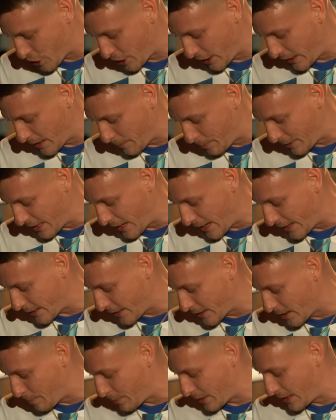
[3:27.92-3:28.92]
stehen. Yippie, ja,
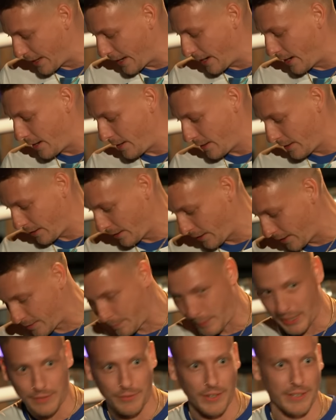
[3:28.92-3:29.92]
ja, yippie, ja.
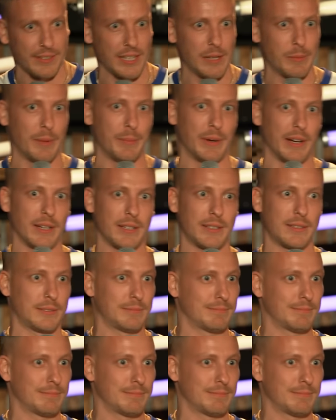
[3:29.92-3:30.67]
Respekt, wer es selber macht.